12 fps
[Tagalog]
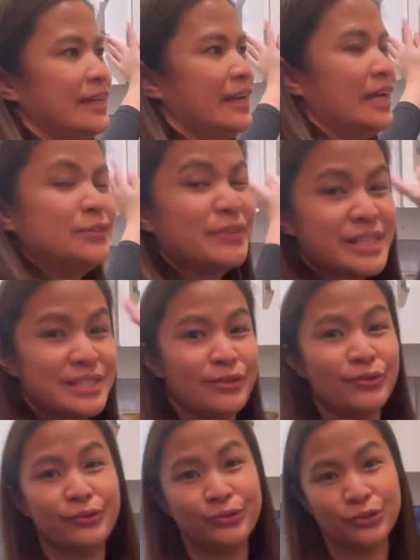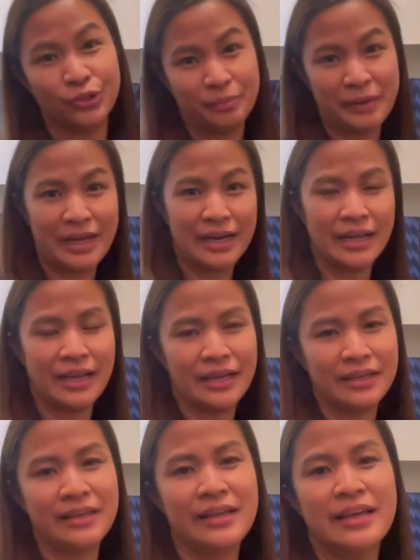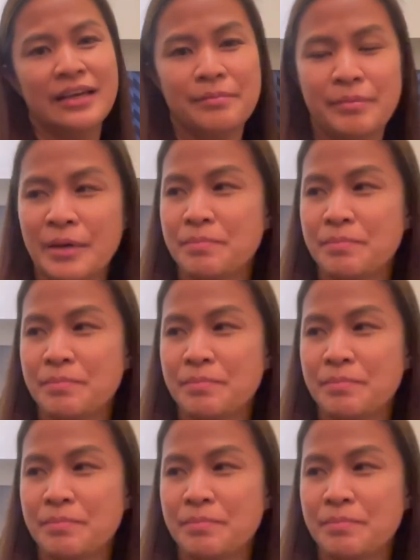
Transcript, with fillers: advance niluluto para pag